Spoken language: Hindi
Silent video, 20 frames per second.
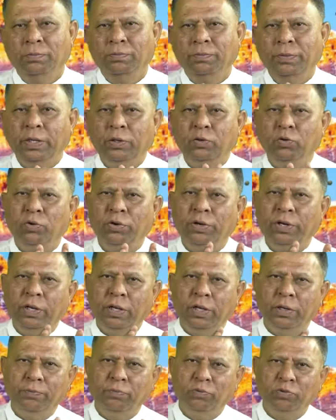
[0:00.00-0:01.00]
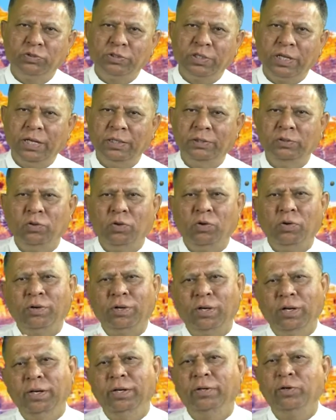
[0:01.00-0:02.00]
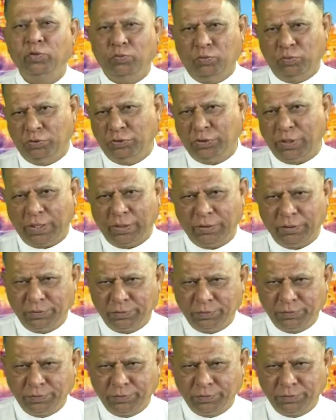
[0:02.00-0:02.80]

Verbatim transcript: देखो रियल पुरुषार्थ और रिलेटिव पुरुषार्थ